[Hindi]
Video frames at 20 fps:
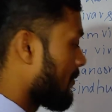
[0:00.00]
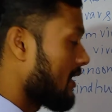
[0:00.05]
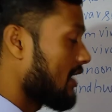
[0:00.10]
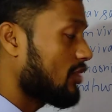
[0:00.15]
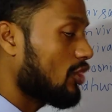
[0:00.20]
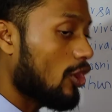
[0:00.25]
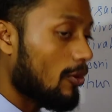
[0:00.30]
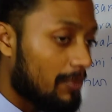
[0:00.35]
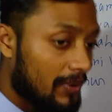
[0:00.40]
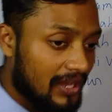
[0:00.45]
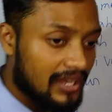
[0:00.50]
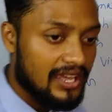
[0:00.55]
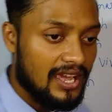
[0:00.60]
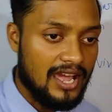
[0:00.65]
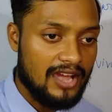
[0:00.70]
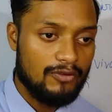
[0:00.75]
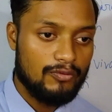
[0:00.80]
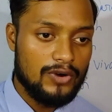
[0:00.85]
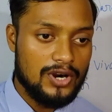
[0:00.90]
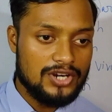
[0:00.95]
हमारा टॉपिक
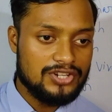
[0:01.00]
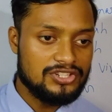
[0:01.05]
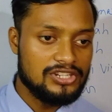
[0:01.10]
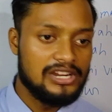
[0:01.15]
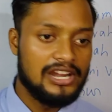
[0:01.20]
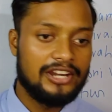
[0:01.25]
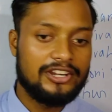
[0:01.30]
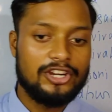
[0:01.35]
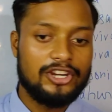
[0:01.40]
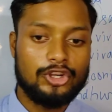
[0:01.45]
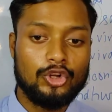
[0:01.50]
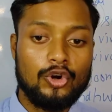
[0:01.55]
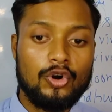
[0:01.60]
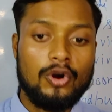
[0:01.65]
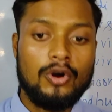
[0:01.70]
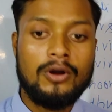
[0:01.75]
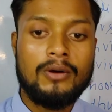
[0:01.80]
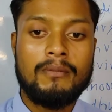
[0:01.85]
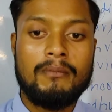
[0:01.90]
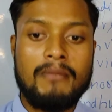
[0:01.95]
क्या है वर्ड्स रिलेटेड टू
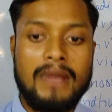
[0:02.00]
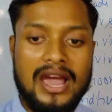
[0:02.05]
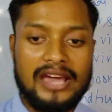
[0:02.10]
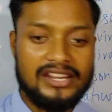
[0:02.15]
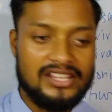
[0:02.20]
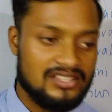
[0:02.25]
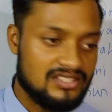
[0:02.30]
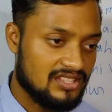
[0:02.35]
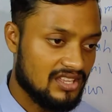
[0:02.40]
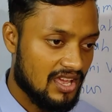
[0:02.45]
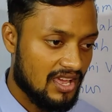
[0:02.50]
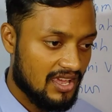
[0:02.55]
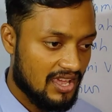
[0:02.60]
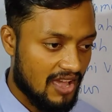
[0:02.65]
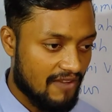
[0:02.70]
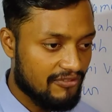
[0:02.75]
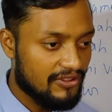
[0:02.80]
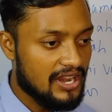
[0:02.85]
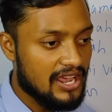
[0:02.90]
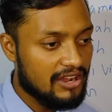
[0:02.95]
मैरिज
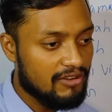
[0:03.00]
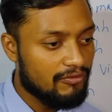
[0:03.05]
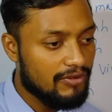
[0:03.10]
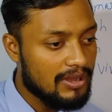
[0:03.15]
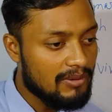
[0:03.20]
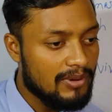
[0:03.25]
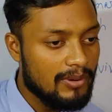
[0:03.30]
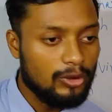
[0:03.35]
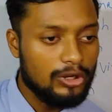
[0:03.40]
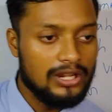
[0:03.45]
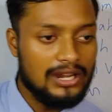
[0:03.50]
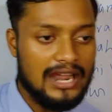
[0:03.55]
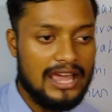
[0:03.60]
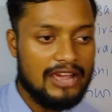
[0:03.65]
या फिर एक वे में बोले